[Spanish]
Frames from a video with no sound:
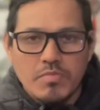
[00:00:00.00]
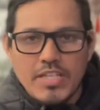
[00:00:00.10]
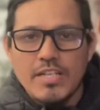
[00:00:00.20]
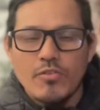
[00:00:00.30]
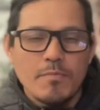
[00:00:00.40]

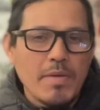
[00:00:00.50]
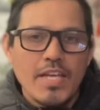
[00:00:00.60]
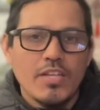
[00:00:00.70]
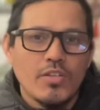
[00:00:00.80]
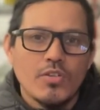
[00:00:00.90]
kilo y
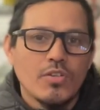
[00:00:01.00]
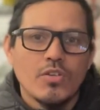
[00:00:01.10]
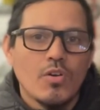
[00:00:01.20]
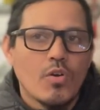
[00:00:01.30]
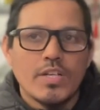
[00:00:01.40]
medio
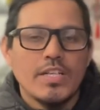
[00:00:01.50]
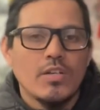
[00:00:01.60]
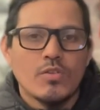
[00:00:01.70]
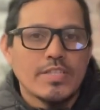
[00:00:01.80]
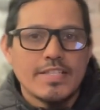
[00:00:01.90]
o
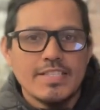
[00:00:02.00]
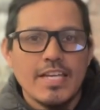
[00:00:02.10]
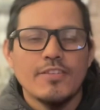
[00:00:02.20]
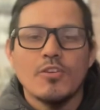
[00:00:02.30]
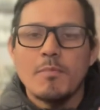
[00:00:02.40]
kilo
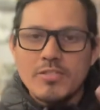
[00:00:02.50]
600,